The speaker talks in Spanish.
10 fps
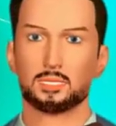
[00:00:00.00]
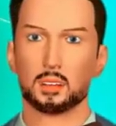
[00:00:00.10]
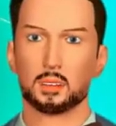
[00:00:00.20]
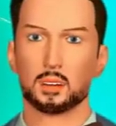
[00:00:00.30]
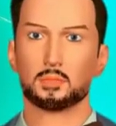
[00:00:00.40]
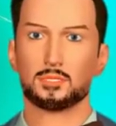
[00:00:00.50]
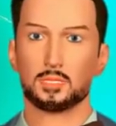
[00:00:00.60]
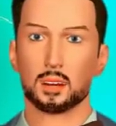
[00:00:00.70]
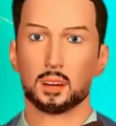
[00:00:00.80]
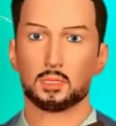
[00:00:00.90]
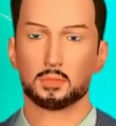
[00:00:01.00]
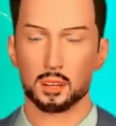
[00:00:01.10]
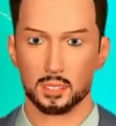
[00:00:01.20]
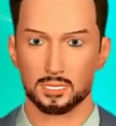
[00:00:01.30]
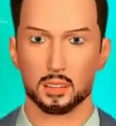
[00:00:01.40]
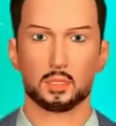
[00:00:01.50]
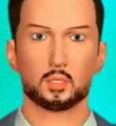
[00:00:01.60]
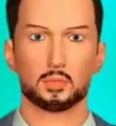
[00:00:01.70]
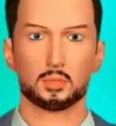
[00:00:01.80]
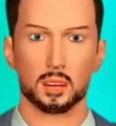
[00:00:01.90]
Raramente hablas de ti o
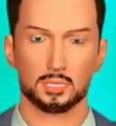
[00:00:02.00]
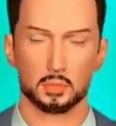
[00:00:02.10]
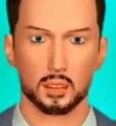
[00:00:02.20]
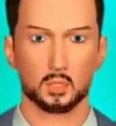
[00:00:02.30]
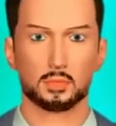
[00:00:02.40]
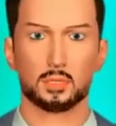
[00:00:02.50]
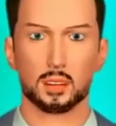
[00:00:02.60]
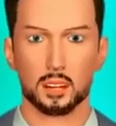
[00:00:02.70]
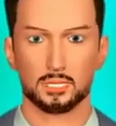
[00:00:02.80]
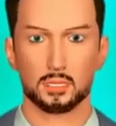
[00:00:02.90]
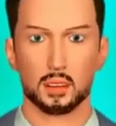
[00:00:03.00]
compartes tus opiniones.